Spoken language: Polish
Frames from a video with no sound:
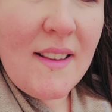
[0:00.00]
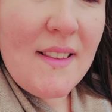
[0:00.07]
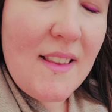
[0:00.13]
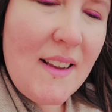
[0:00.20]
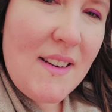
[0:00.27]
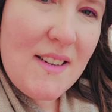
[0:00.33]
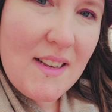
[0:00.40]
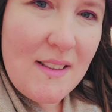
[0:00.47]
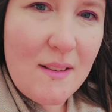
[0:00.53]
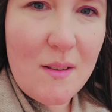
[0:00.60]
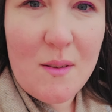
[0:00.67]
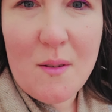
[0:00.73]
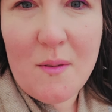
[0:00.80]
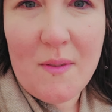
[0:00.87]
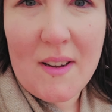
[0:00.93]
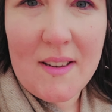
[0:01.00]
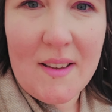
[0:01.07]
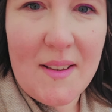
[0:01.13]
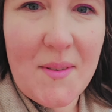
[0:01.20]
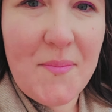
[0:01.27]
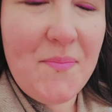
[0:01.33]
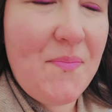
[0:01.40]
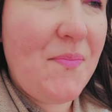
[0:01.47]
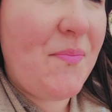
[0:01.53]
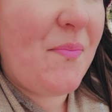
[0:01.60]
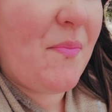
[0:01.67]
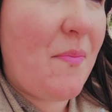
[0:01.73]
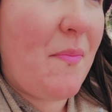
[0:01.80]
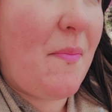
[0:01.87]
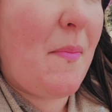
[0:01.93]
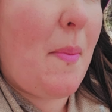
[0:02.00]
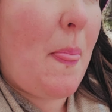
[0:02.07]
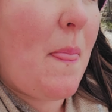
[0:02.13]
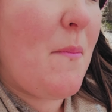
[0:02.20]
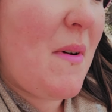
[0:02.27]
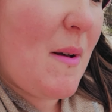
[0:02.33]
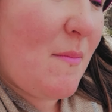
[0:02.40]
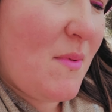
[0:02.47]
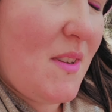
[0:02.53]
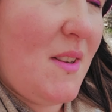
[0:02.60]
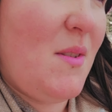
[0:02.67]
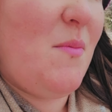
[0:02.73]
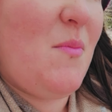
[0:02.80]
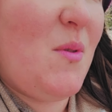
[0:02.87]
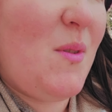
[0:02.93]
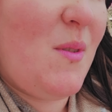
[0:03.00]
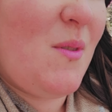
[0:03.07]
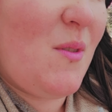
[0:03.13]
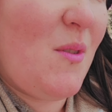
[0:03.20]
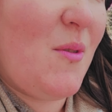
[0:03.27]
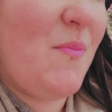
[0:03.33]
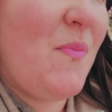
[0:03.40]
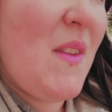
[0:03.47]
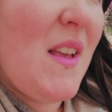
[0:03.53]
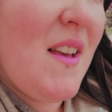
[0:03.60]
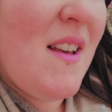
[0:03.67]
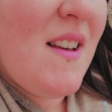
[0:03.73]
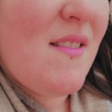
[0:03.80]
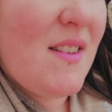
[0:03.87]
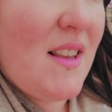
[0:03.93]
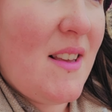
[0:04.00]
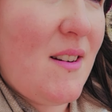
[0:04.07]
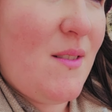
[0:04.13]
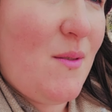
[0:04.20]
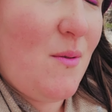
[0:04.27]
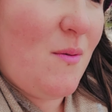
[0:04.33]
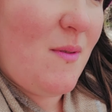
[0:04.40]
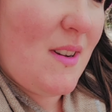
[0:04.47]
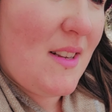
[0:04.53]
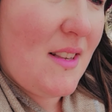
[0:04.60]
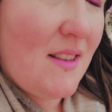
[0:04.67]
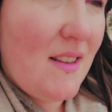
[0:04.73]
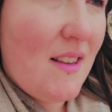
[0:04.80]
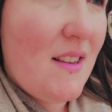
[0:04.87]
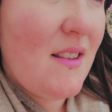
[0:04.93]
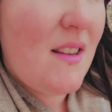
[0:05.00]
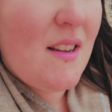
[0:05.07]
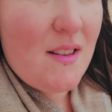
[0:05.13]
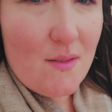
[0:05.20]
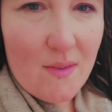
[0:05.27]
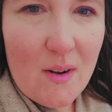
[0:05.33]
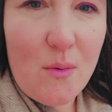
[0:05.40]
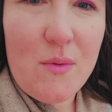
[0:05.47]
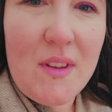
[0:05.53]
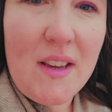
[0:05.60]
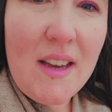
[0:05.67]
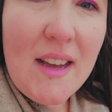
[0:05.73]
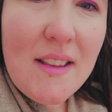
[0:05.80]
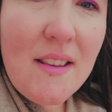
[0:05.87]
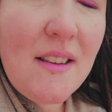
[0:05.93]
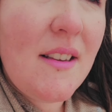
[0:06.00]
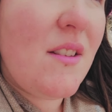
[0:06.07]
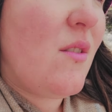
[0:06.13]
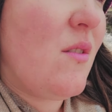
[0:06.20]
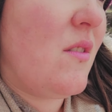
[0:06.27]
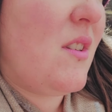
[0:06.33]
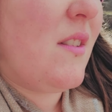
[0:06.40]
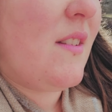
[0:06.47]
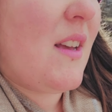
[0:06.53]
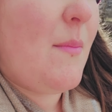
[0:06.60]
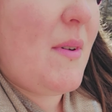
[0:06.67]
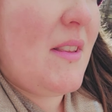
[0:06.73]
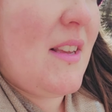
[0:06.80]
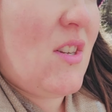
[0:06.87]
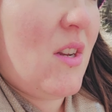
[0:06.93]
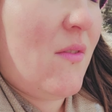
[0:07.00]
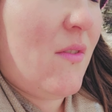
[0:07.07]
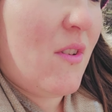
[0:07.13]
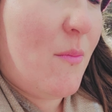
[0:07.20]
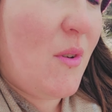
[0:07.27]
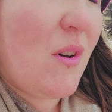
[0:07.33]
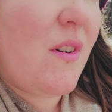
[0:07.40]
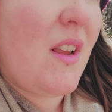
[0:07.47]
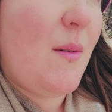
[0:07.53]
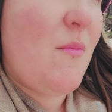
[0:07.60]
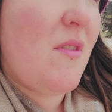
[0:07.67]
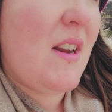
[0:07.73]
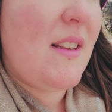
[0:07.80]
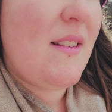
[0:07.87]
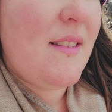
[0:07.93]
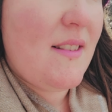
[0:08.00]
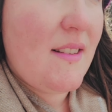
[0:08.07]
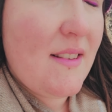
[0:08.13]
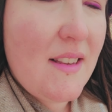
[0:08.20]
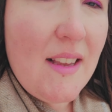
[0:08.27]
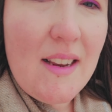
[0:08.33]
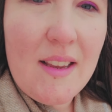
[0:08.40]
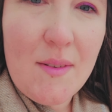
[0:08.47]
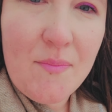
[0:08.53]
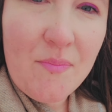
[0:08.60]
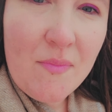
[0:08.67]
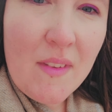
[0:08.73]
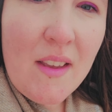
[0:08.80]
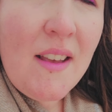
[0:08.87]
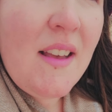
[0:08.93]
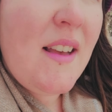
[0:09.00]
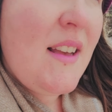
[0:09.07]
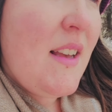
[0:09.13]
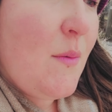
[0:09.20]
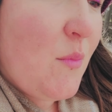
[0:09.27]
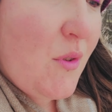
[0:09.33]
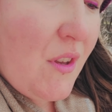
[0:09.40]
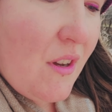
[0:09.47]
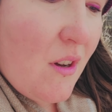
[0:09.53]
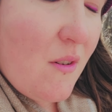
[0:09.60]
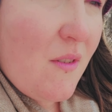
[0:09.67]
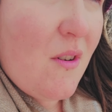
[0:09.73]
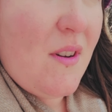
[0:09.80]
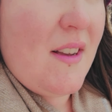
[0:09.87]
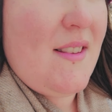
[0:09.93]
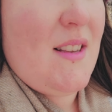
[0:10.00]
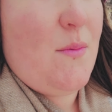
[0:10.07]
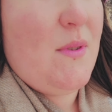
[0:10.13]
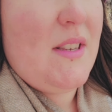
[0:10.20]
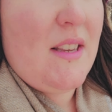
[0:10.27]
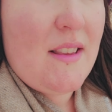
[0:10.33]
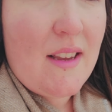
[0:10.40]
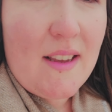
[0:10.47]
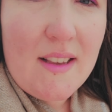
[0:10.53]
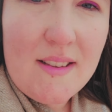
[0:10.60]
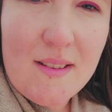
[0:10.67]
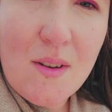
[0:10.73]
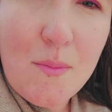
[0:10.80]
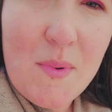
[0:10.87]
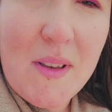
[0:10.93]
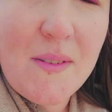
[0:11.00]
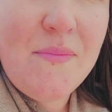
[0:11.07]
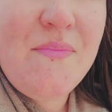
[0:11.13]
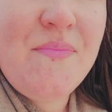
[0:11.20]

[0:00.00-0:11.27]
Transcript: Także zdecydowanie Mm, mam gdzieś mocno w sercu właśnie te dwa unikaty Dolce Gabbana z czerwonym korkiem oraz Sicily. Butikowe okazały się takie sobie.